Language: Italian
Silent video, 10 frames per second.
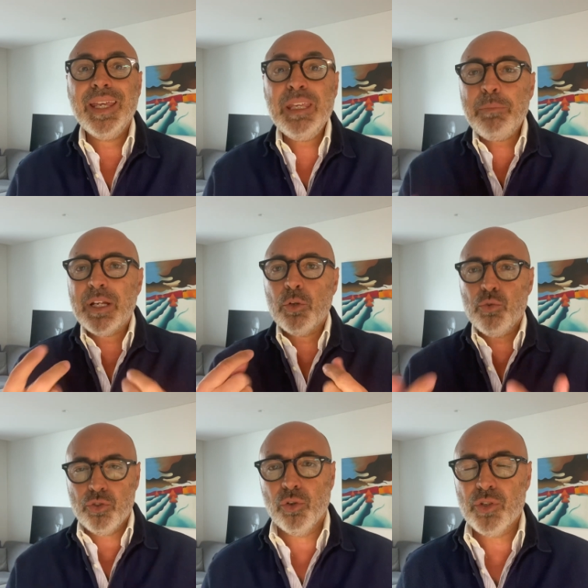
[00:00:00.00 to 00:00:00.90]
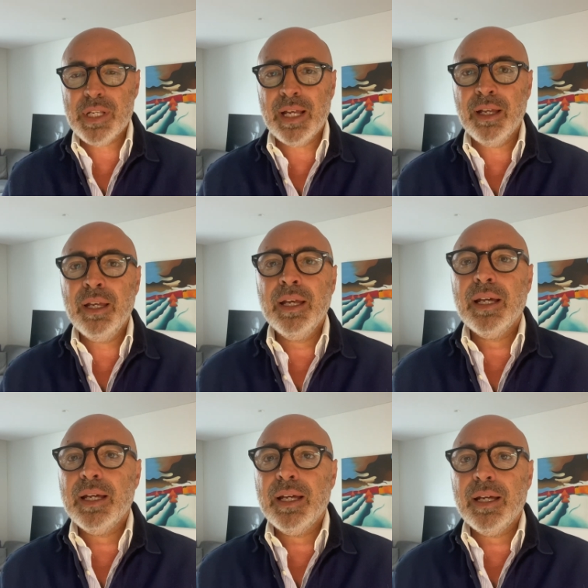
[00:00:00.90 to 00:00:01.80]
ipergustosa
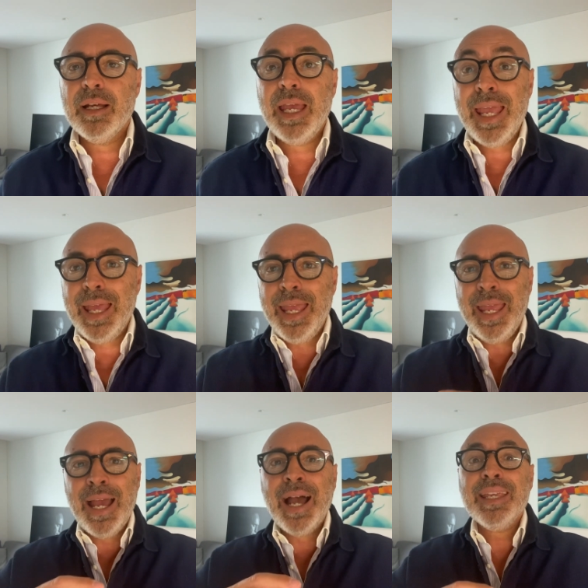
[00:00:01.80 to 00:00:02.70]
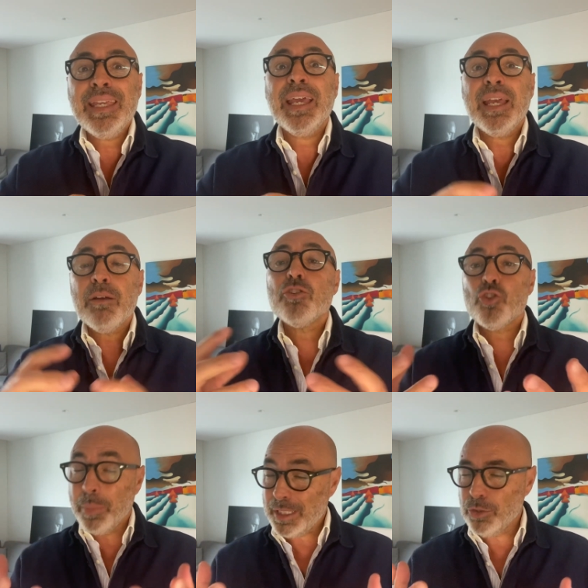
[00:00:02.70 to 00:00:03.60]
eh, e anche,
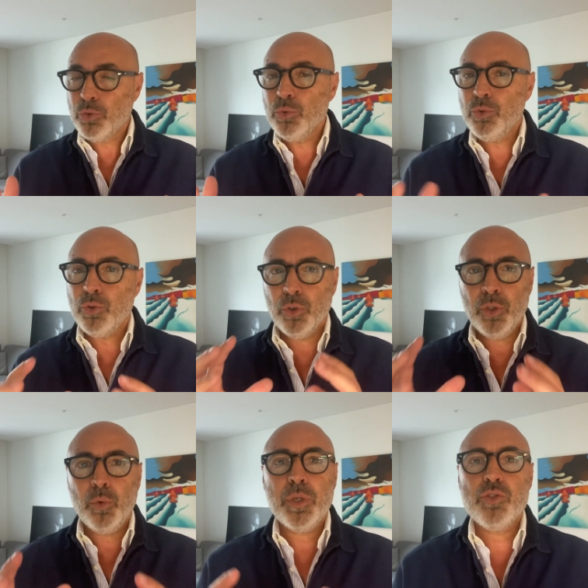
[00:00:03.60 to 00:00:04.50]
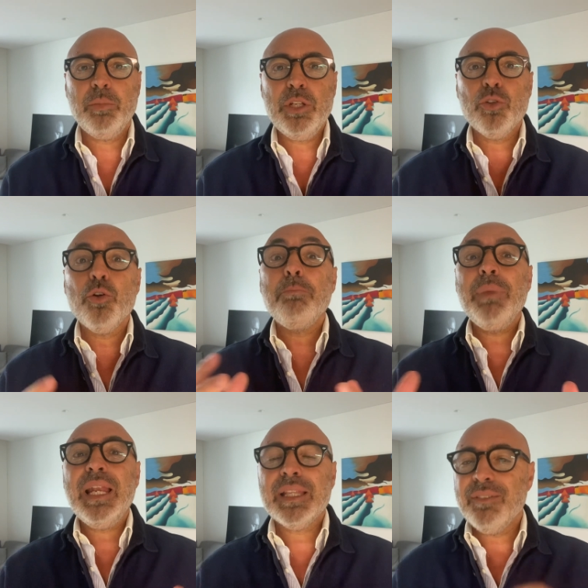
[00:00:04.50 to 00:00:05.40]
soprattutto in questo periodo,
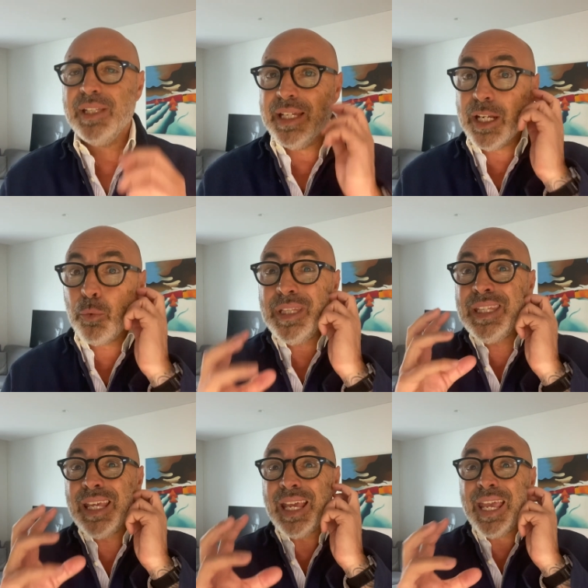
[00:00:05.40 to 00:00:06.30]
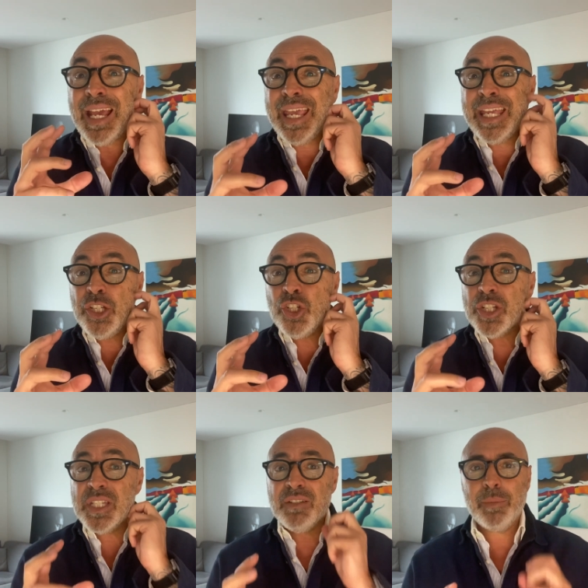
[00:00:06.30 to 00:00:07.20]
bella da vedere, quindi
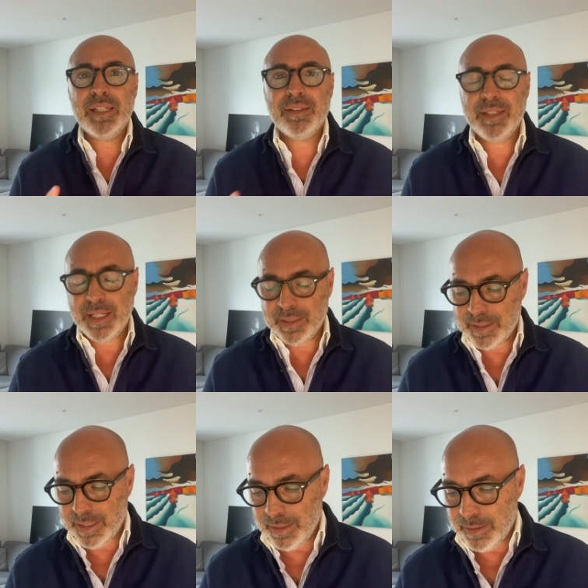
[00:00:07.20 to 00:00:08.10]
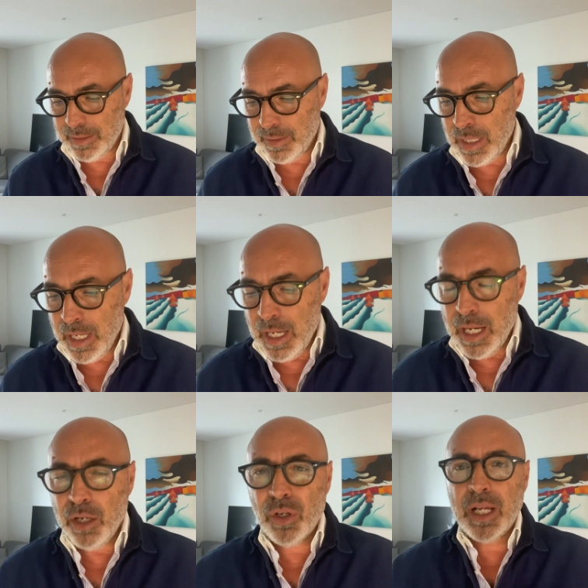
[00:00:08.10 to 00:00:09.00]
eccessivamente attraente.
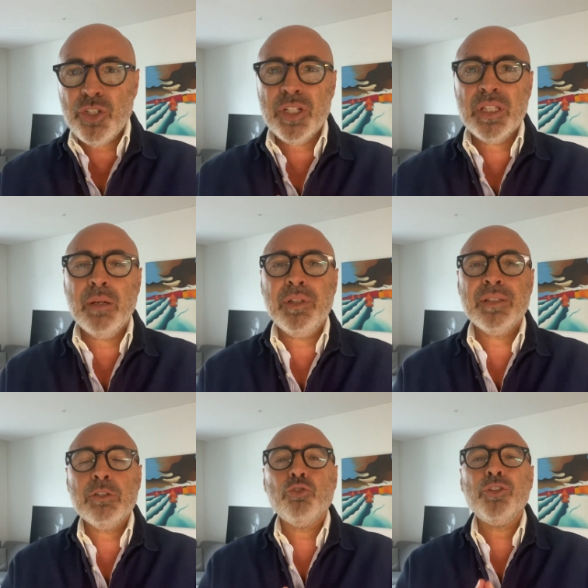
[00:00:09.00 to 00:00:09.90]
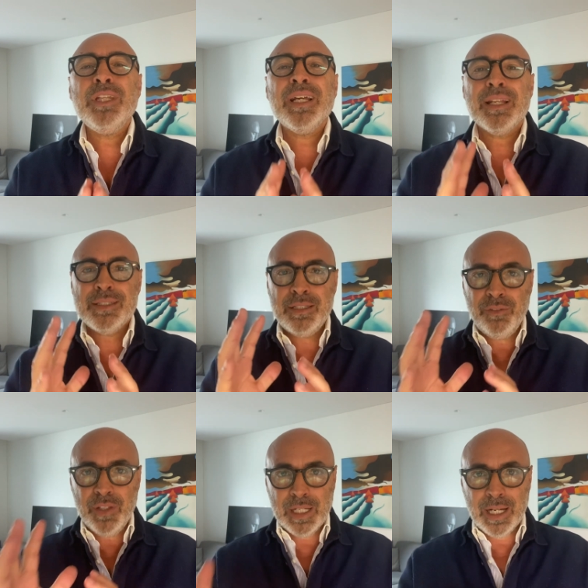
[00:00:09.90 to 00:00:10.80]
Allora cerchiamo intanto di
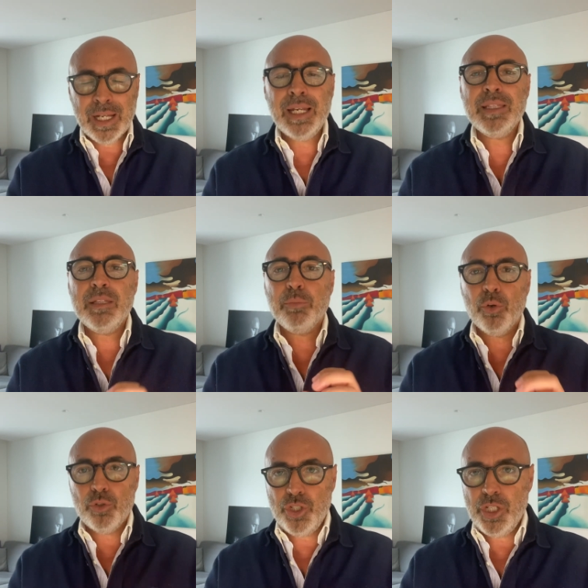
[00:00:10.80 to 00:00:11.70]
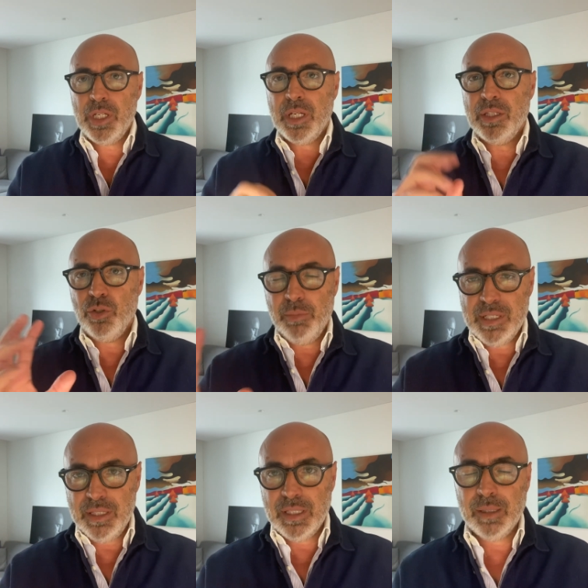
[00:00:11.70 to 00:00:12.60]
classificare le tipologie di
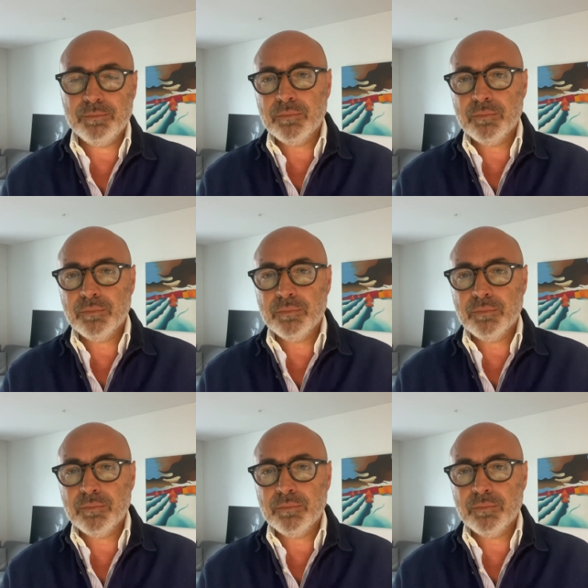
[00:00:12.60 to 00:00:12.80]
obesità.